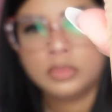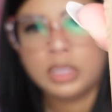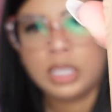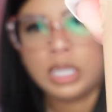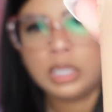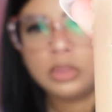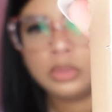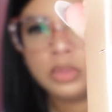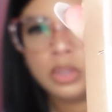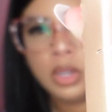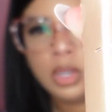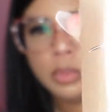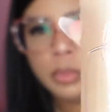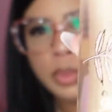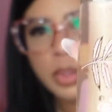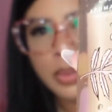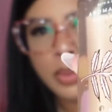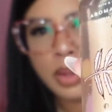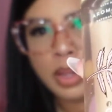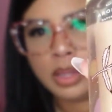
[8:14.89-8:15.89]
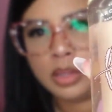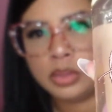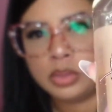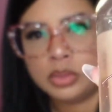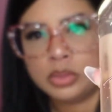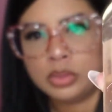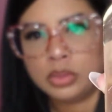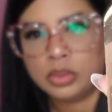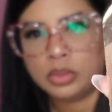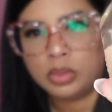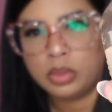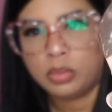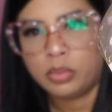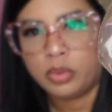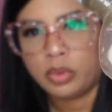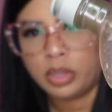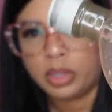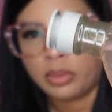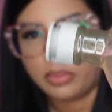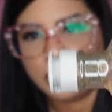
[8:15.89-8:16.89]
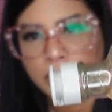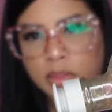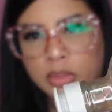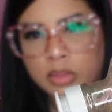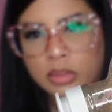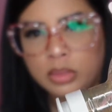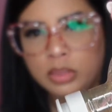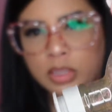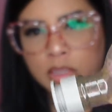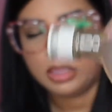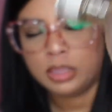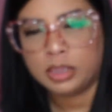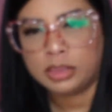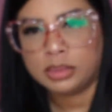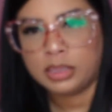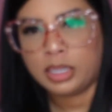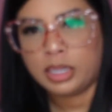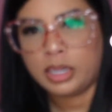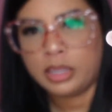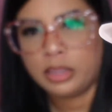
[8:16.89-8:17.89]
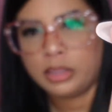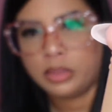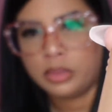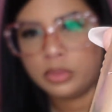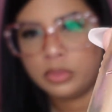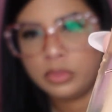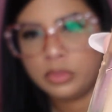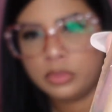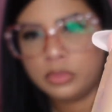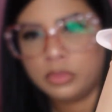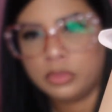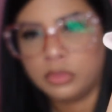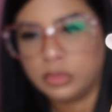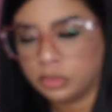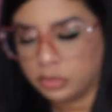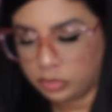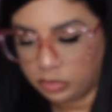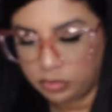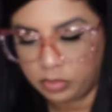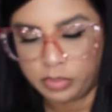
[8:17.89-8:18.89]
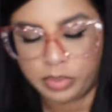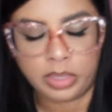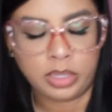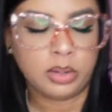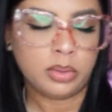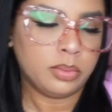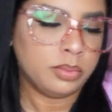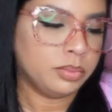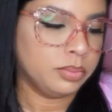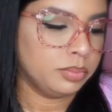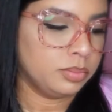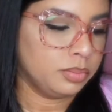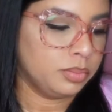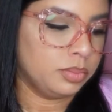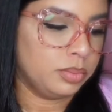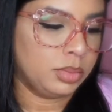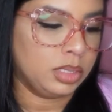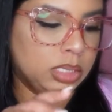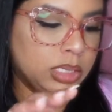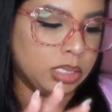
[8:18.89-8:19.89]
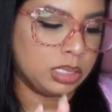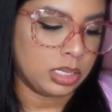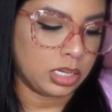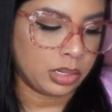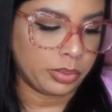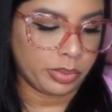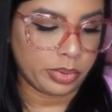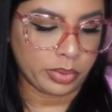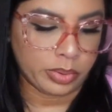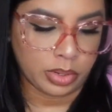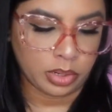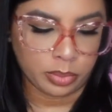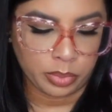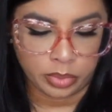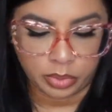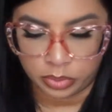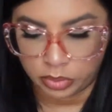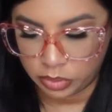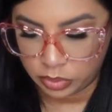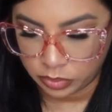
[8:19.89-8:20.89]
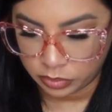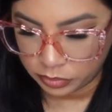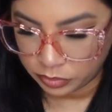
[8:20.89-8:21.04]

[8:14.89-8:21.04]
Aún no lo he probado, como ya ven, está cerradito. Pero quisiera probarlo pronto.